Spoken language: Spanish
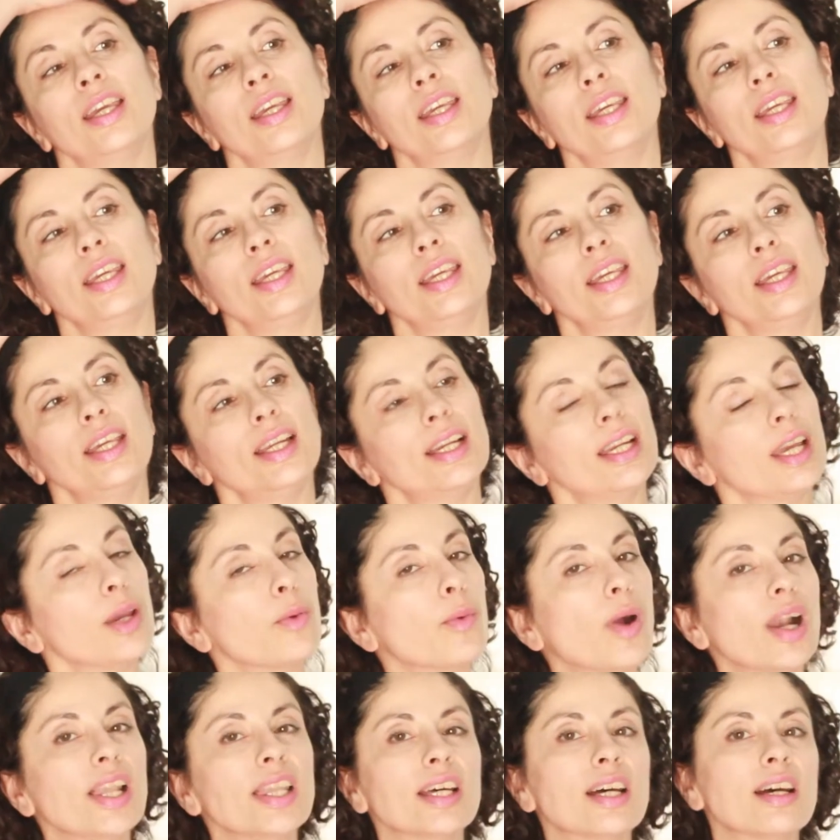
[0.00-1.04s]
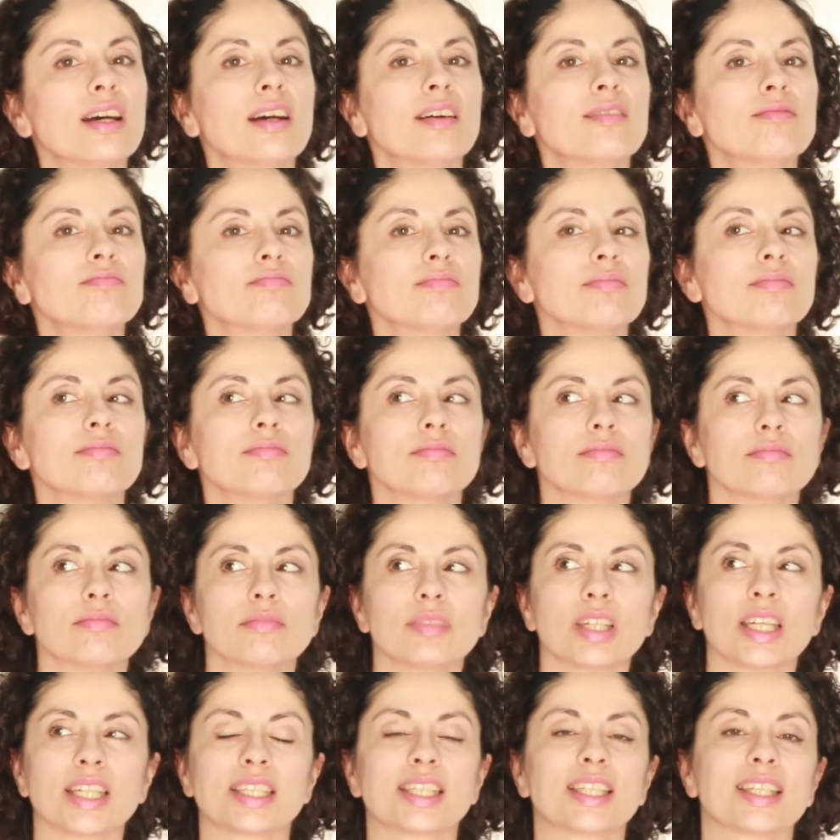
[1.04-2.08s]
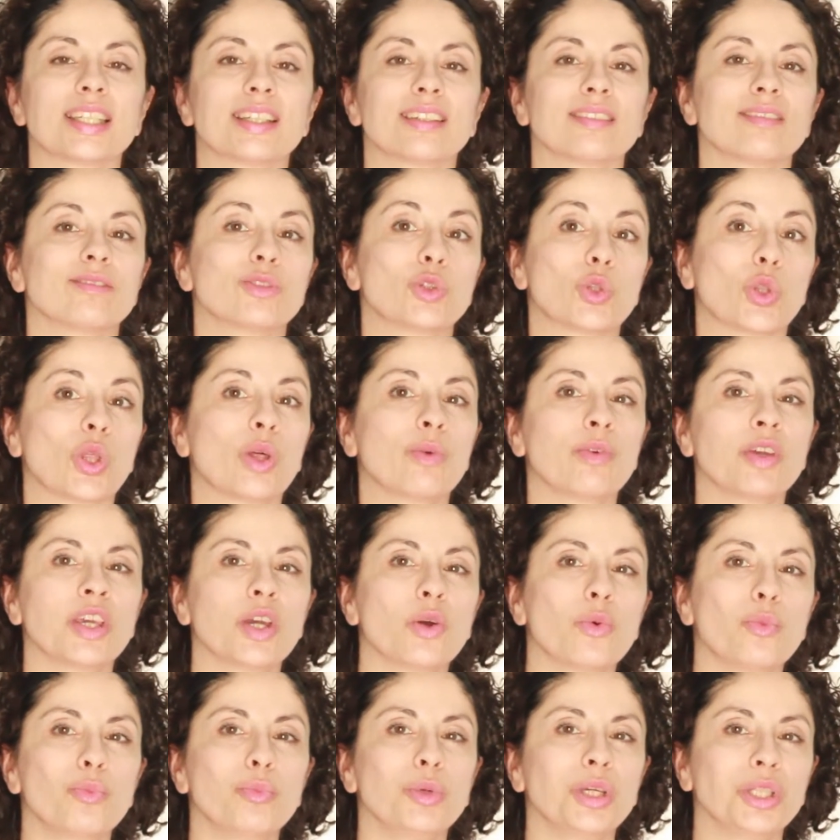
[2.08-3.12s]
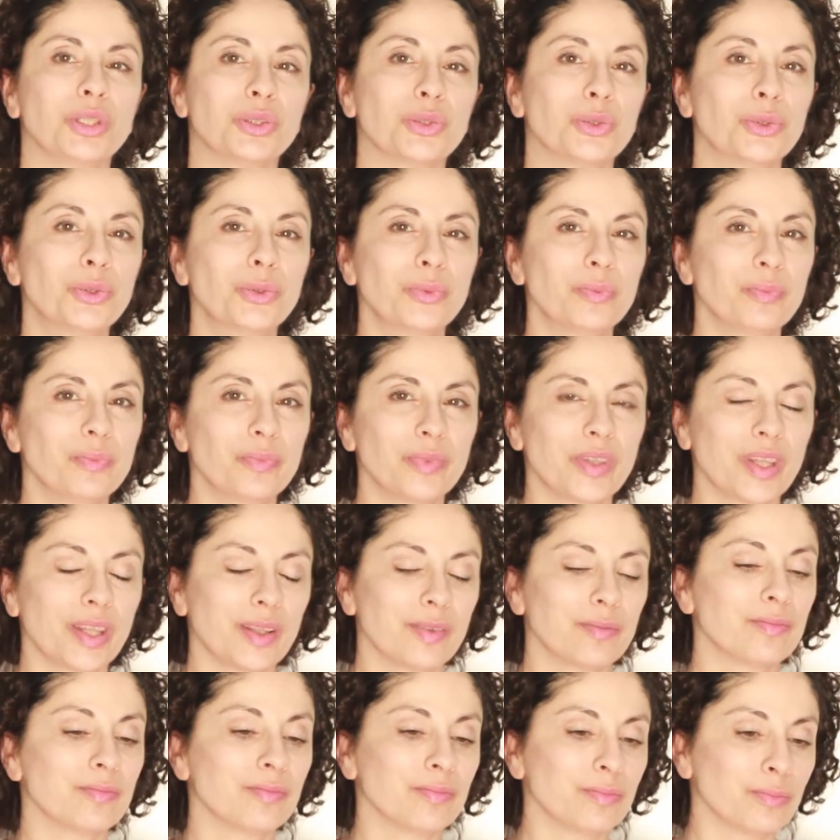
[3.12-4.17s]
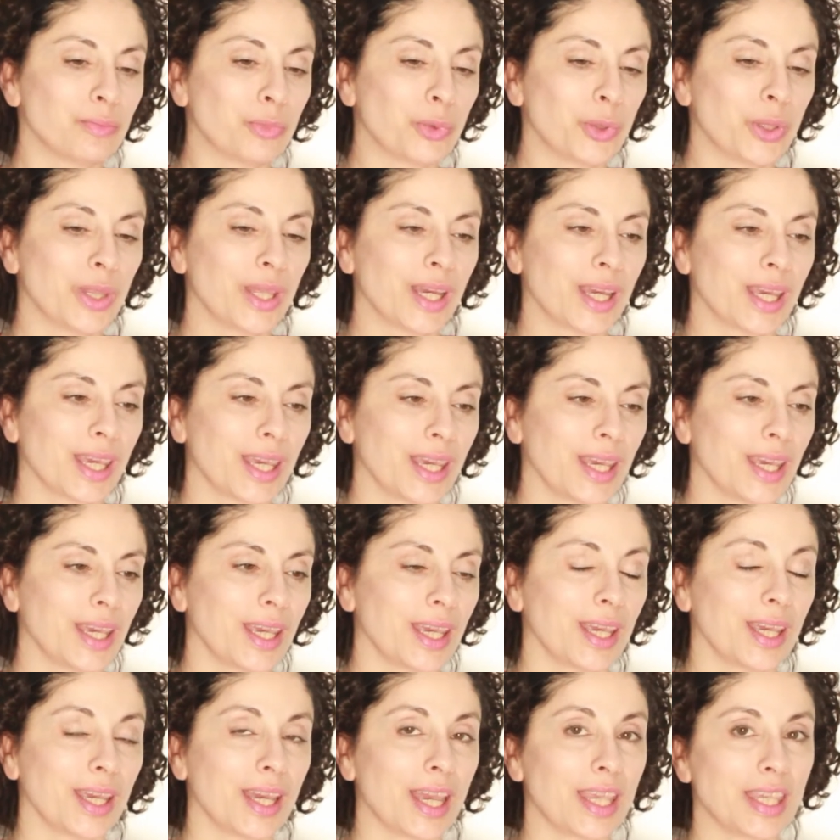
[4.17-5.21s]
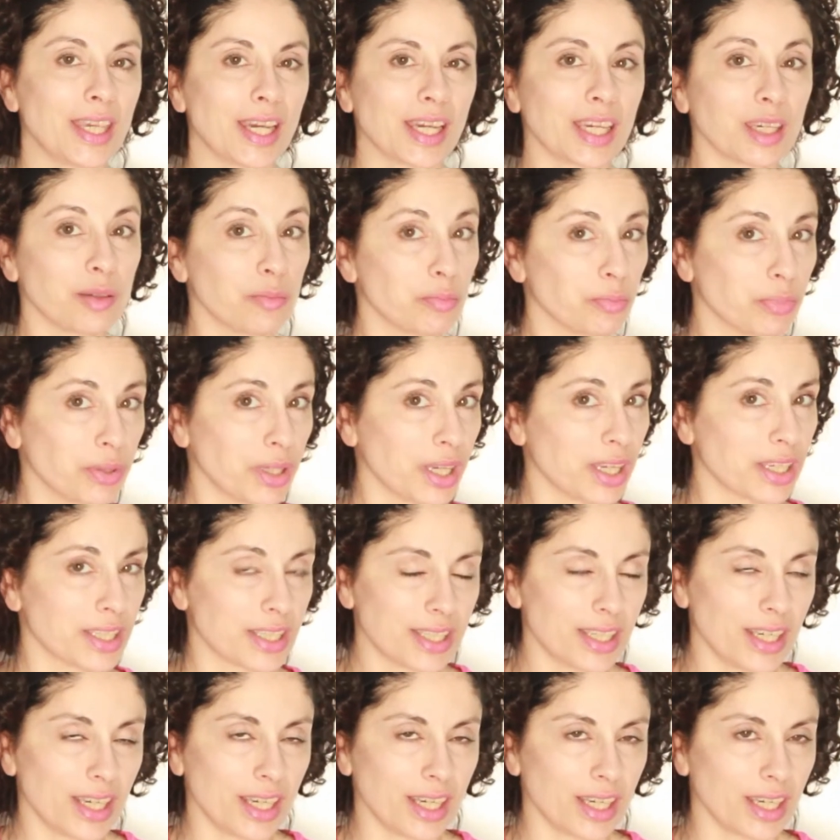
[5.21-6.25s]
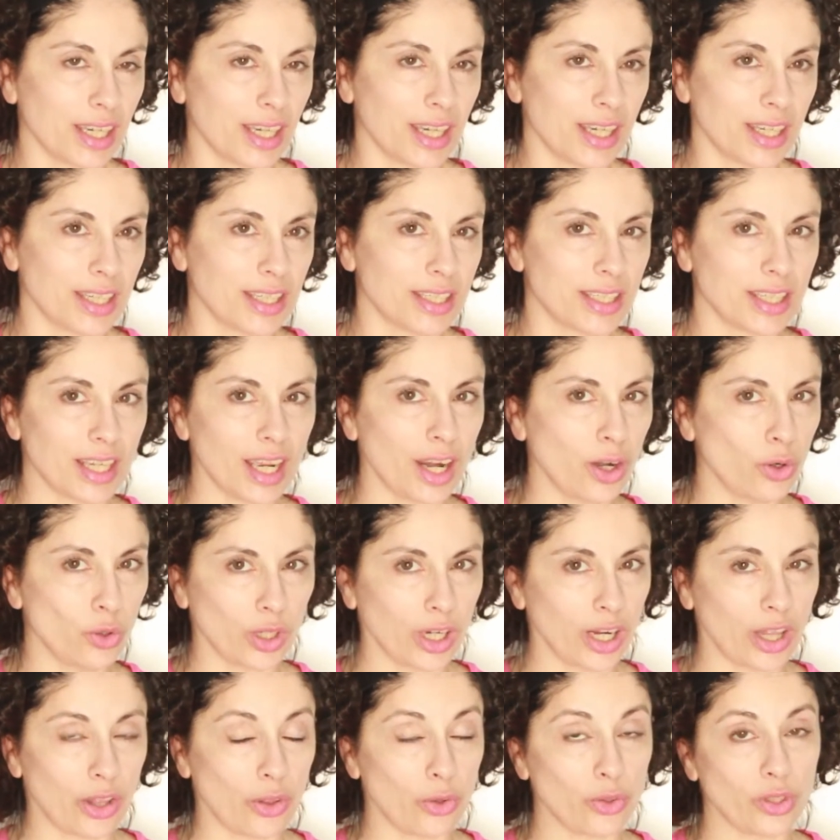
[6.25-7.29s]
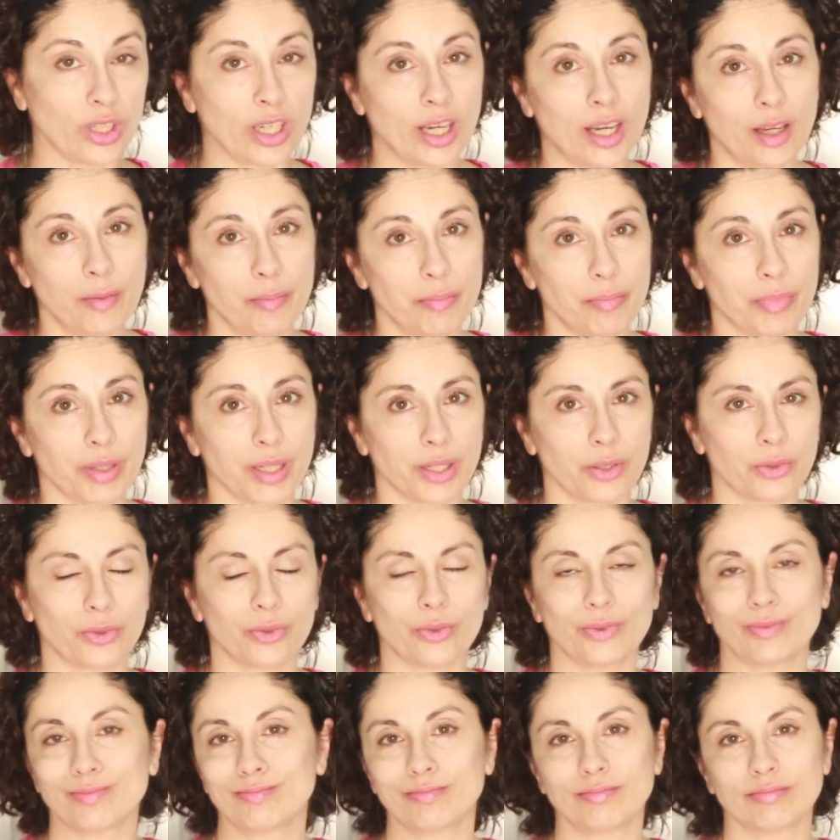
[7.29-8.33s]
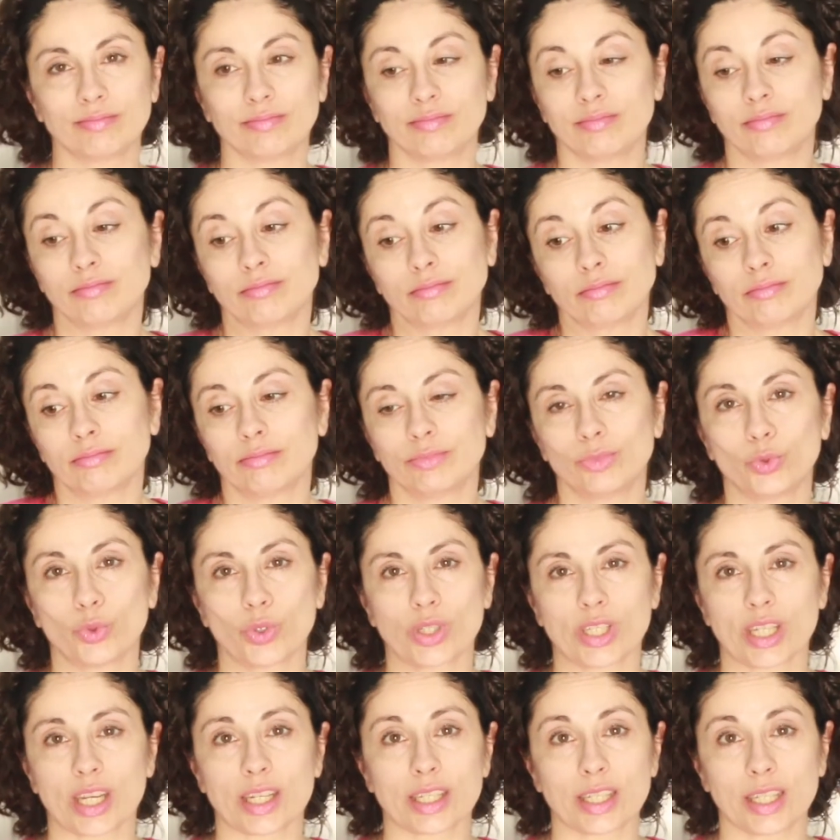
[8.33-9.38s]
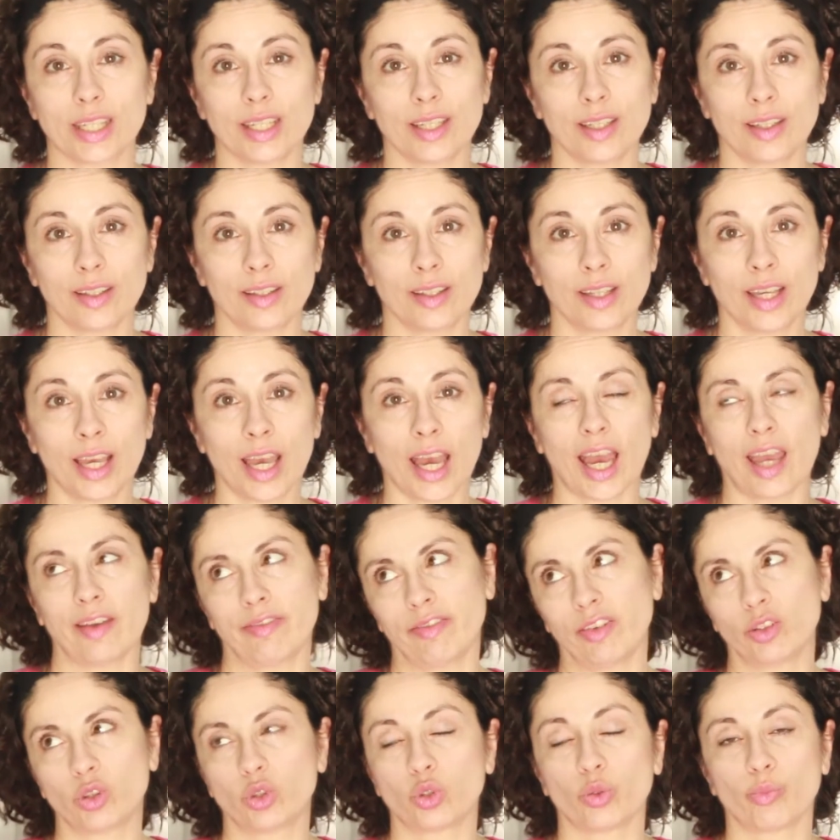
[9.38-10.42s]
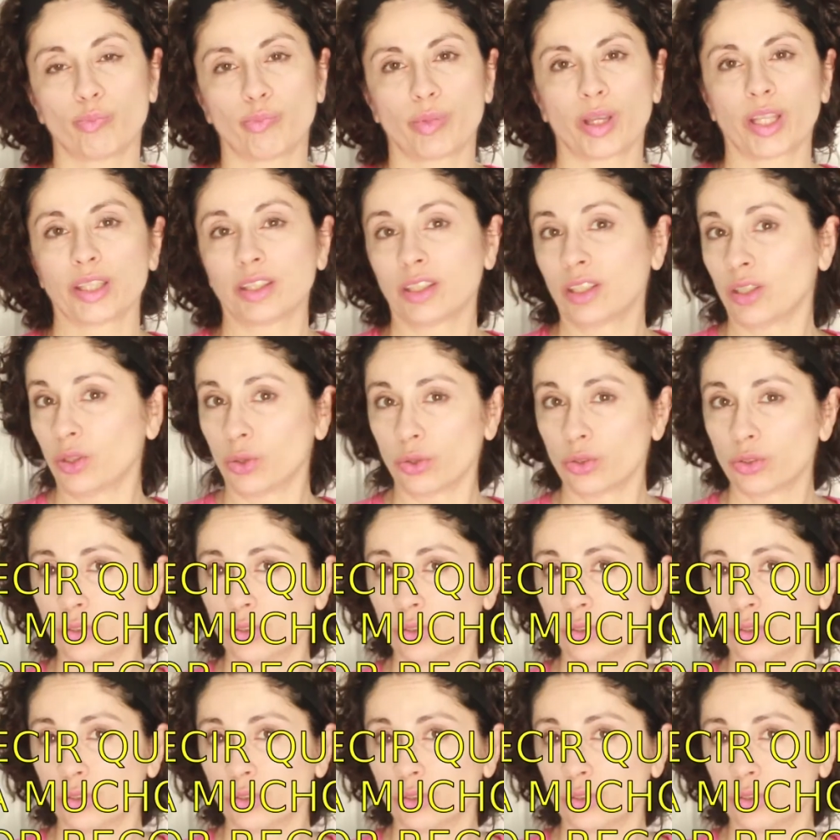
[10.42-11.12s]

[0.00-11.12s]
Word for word: Y la igualdad es todavía un mito puede que haya quien piense que se ha logrado ya, pero no es así a efectos prácticos.